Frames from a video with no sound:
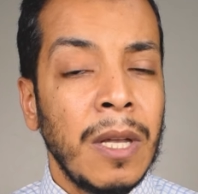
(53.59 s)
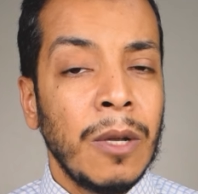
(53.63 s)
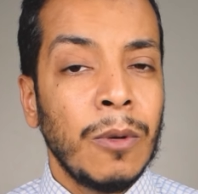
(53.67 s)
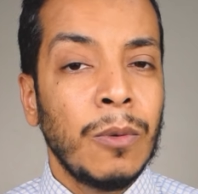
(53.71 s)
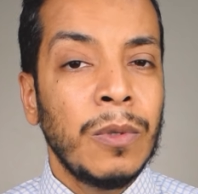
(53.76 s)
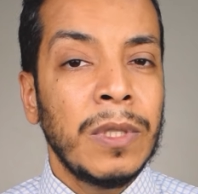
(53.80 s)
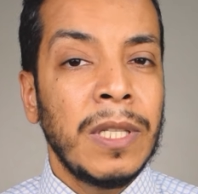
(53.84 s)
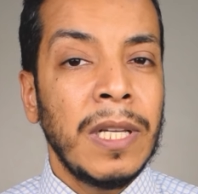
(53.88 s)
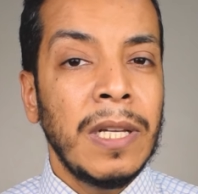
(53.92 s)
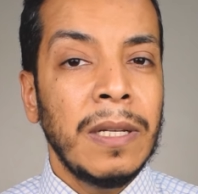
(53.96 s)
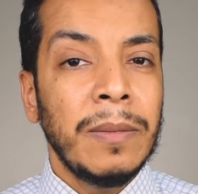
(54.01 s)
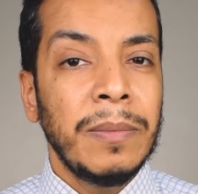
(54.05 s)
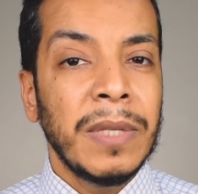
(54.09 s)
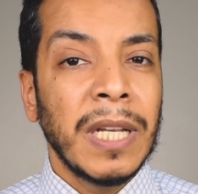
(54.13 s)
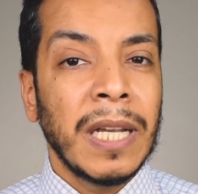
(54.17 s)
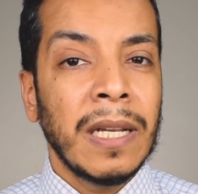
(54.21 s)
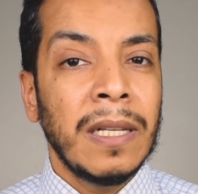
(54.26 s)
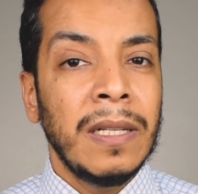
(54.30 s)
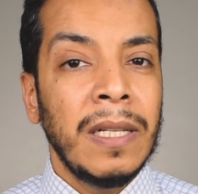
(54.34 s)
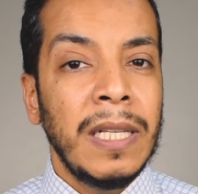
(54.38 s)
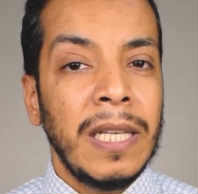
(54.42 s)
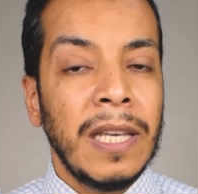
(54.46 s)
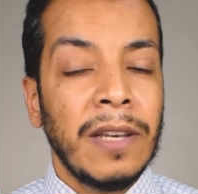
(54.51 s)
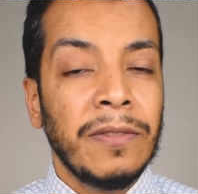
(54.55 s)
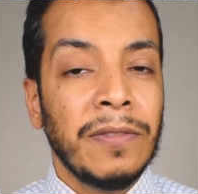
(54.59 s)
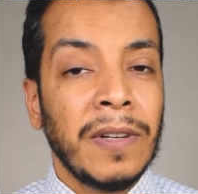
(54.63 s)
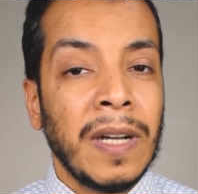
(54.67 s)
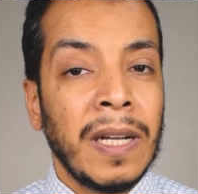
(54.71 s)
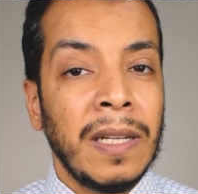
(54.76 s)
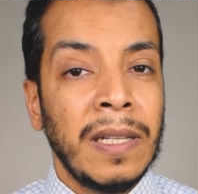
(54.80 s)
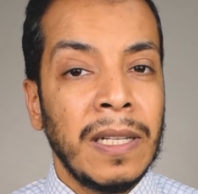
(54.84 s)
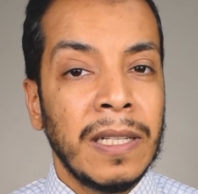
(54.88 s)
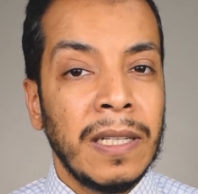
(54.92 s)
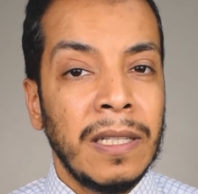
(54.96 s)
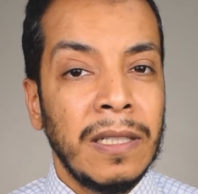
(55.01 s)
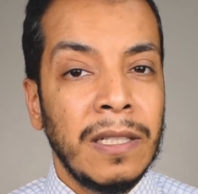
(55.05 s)
وده بيخليها
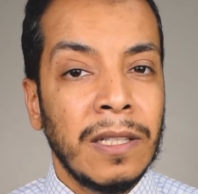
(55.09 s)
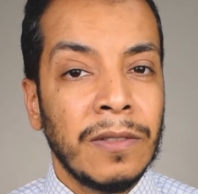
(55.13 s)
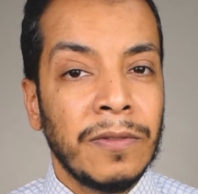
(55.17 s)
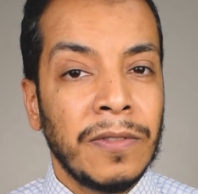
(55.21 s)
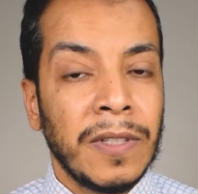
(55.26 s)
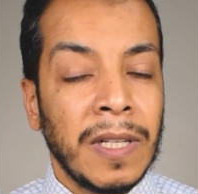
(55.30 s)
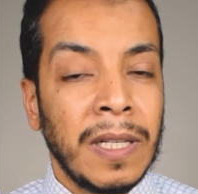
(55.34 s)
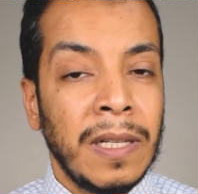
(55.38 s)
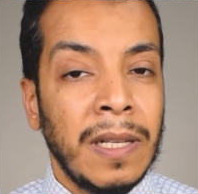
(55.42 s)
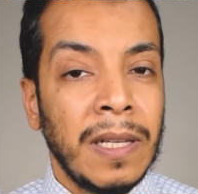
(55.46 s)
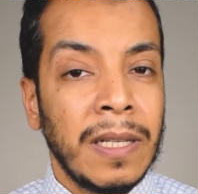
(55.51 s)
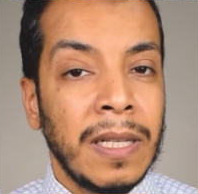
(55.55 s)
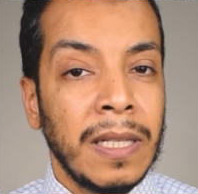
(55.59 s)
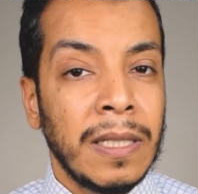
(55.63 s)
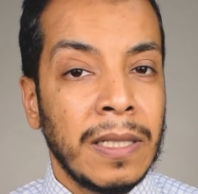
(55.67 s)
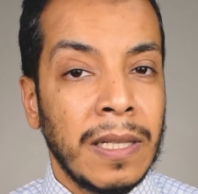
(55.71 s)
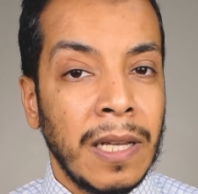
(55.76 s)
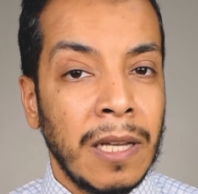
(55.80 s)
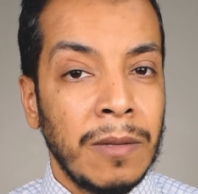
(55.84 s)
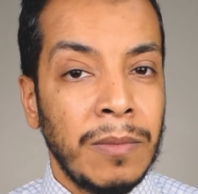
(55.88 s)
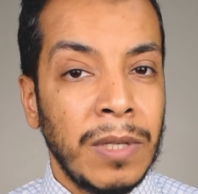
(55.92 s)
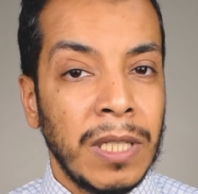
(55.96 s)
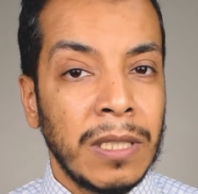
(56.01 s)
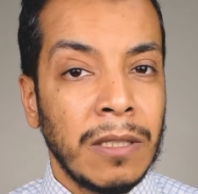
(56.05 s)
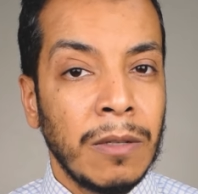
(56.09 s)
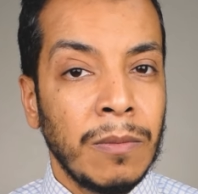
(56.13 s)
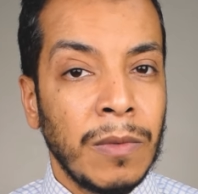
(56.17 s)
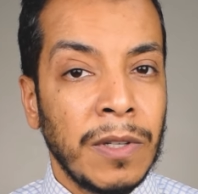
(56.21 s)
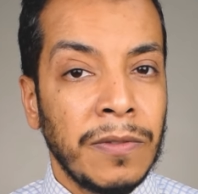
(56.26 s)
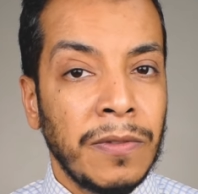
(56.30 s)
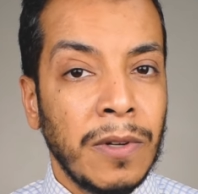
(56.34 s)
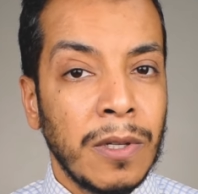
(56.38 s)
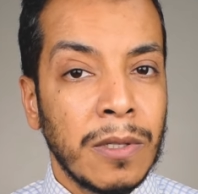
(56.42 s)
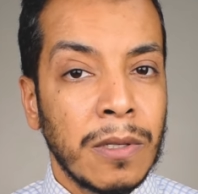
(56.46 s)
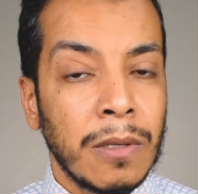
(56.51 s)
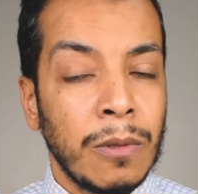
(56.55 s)
فعاله جدا في علاج التهابات
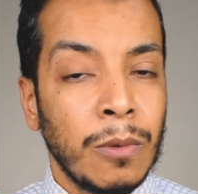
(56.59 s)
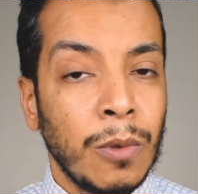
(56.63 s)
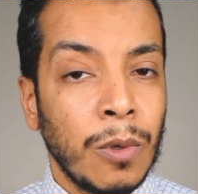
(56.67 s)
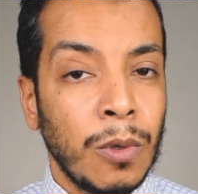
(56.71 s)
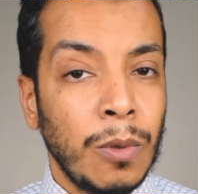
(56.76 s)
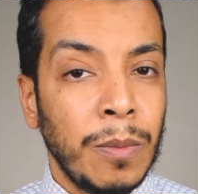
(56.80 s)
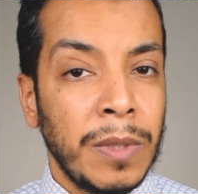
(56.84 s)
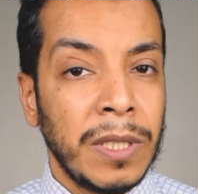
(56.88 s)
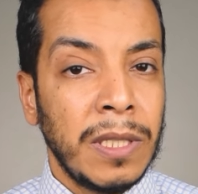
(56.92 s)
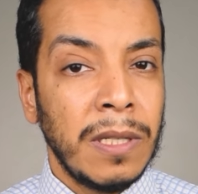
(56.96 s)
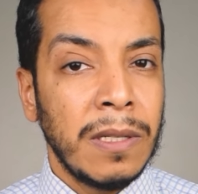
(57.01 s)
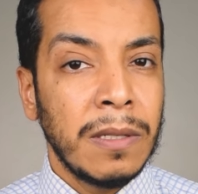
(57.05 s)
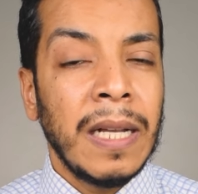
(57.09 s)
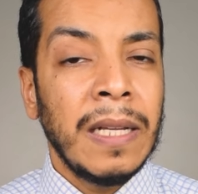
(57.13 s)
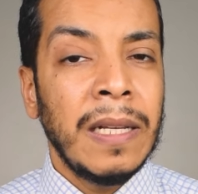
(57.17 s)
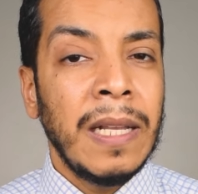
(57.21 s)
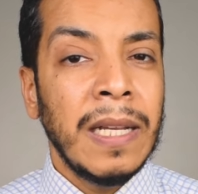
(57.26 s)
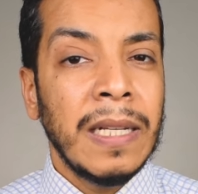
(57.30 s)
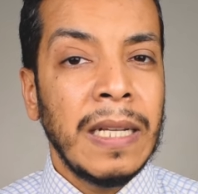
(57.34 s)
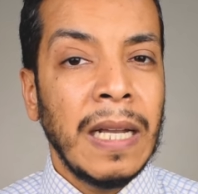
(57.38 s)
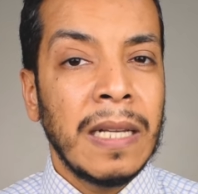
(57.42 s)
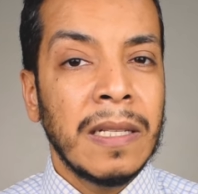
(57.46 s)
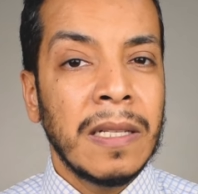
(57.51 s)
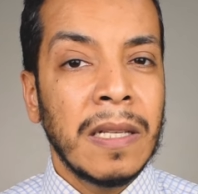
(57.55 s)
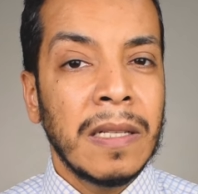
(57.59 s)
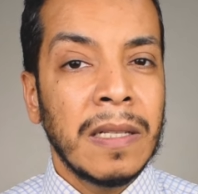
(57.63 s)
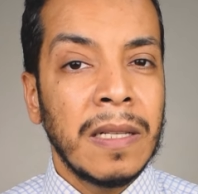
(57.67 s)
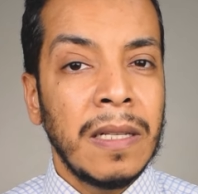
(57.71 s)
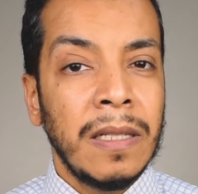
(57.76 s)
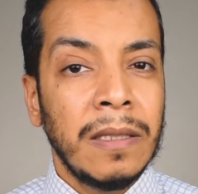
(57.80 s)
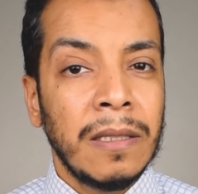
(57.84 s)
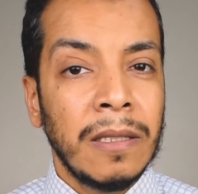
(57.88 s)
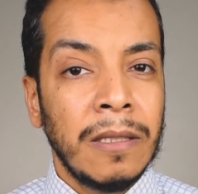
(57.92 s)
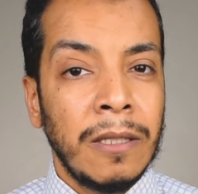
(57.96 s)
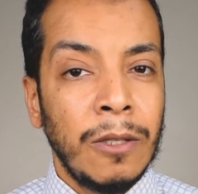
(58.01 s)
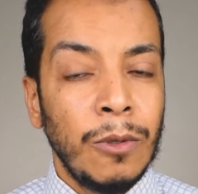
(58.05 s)
المفاصل والروماتيزم علاج
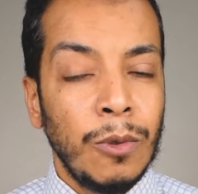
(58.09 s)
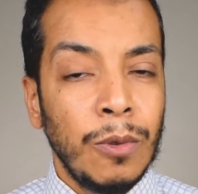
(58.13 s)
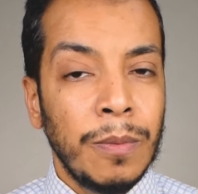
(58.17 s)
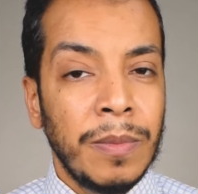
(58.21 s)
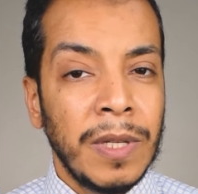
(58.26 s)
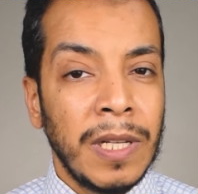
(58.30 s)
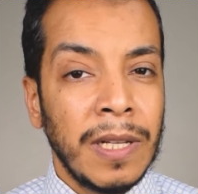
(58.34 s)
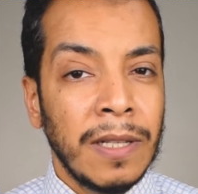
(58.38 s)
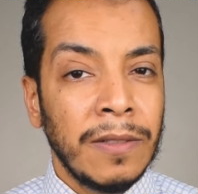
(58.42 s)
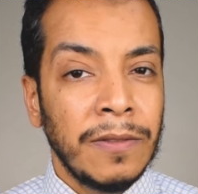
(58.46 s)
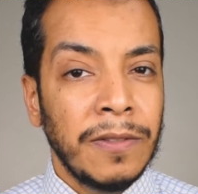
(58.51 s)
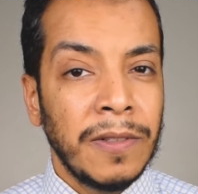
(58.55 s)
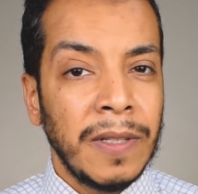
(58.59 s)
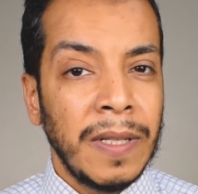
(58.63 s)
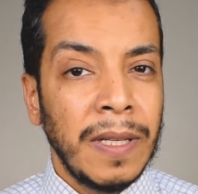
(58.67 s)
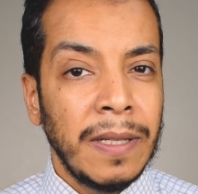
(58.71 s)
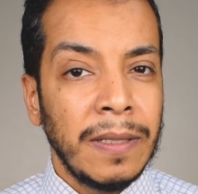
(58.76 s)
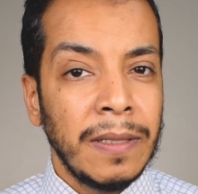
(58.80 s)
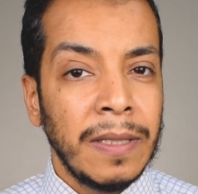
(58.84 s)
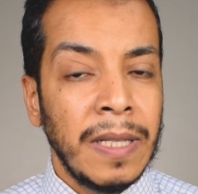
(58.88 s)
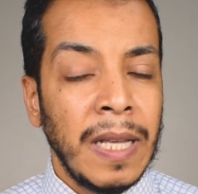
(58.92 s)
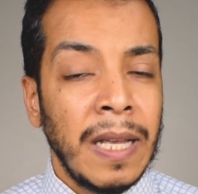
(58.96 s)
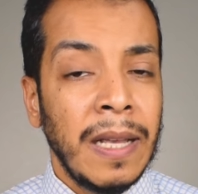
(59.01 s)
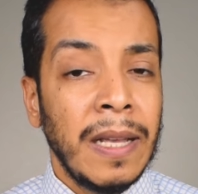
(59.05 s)
حساسيه الجيوب الانفيه